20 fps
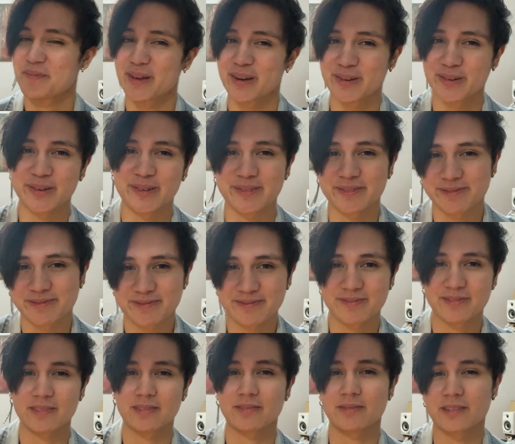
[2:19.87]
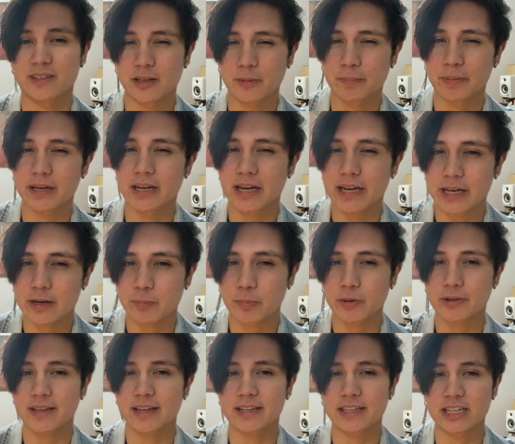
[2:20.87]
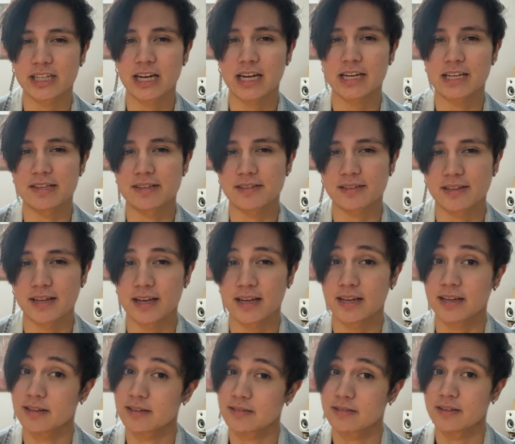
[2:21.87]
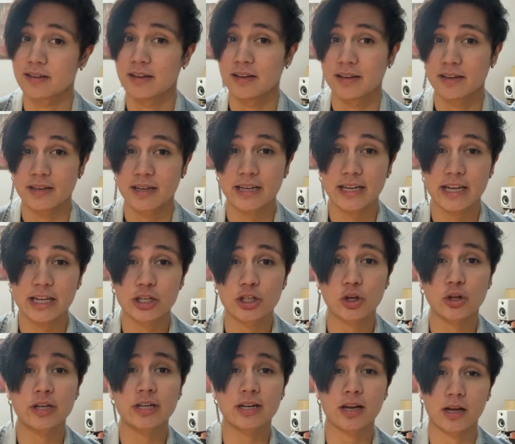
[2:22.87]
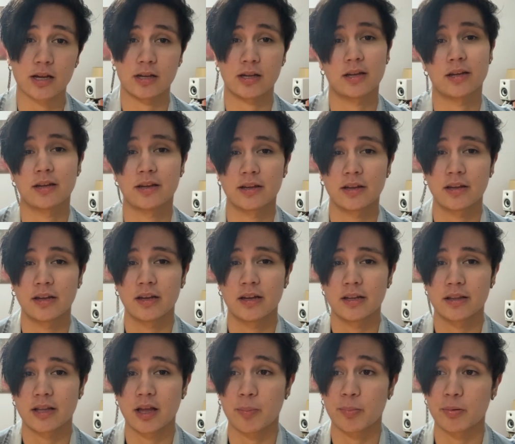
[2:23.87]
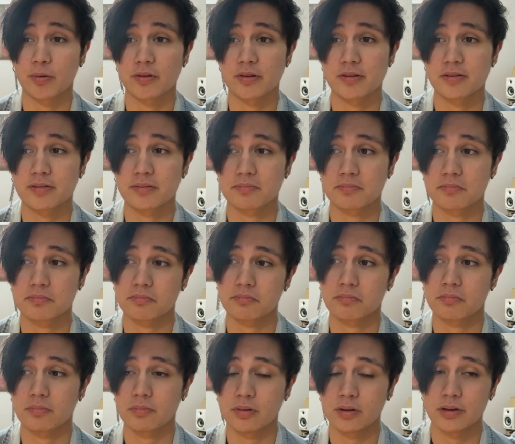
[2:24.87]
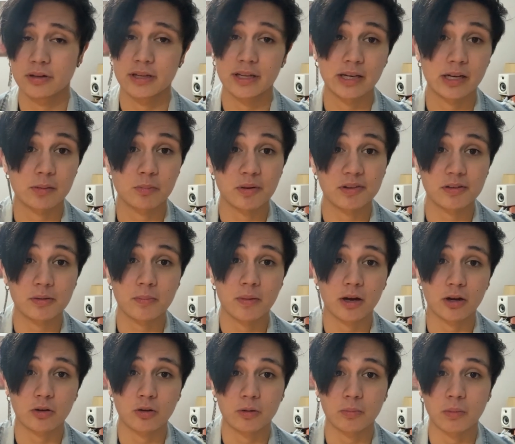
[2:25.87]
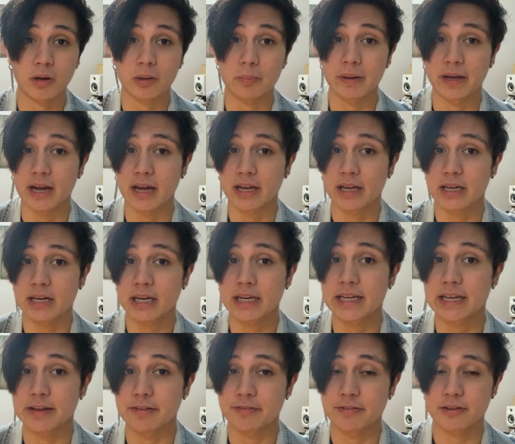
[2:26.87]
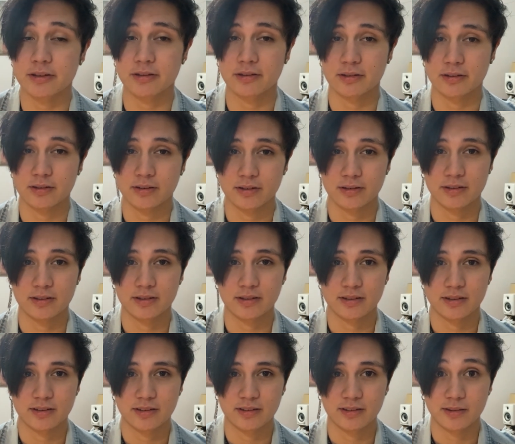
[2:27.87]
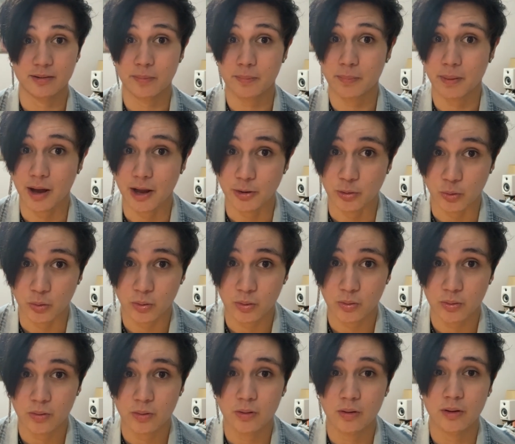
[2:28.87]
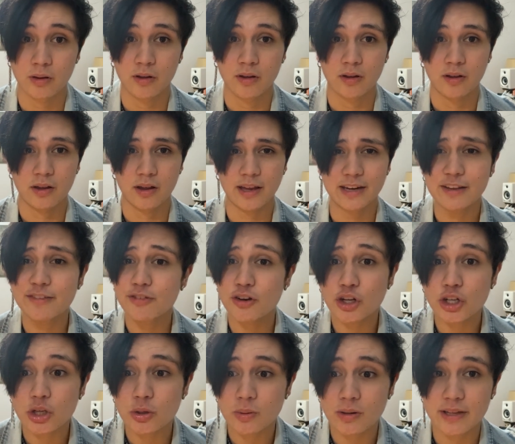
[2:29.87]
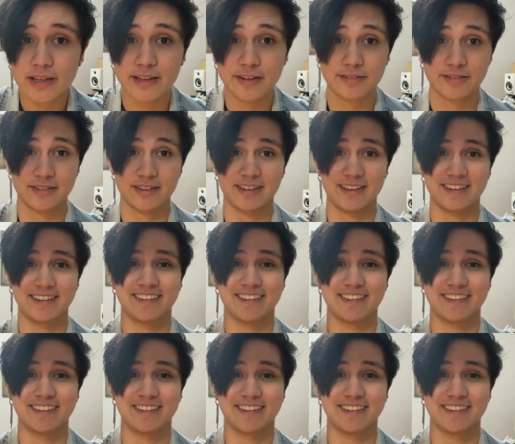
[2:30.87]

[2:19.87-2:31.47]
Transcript: Pero, yung pinaka-importante dyan is na nag-enjoy siya. Tapos, hindi rin masama kung magbigay ka ng gift. Paano? E di virtual gift.